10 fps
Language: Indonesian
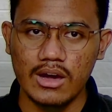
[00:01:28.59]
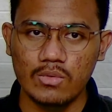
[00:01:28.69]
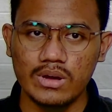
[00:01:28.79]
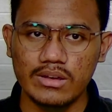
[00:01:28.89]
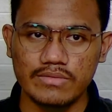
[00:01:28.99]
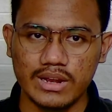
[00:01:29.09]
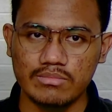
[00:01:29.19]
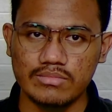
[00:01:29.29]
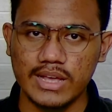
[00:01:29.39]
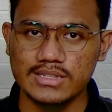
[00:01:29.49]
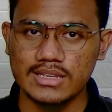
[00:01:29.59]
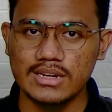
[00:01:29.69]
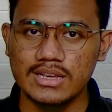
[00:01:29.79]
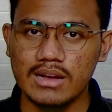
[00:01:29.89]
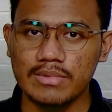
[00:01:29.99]
Wireframe biasanya
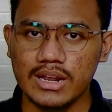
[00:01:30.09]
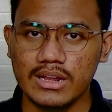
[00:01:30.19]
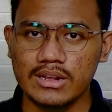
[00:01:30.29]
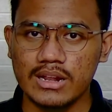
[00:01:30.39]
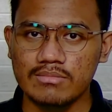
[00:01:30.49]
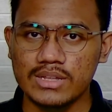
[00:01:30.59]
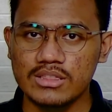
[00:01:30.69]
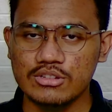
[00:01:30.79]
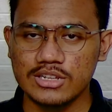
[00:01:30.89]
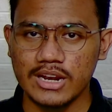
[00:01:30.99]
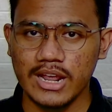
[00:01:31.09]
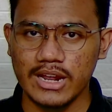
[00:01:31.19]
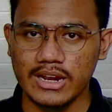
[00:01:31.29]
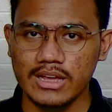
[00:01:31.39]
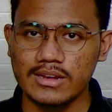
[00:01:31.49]
digambarkan dalam bentuk
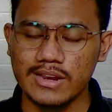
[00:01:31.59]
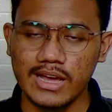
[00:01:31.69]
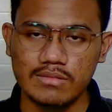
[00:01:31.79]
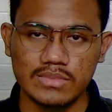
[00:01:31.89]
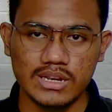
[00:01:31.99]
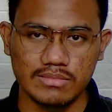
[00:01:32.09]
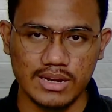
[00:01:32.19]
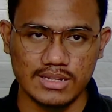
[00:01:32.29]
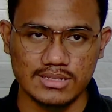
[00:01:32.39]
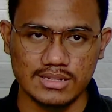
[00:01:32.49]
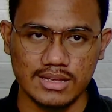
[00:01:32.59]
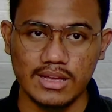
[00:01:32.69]
sederhana dan minimalis,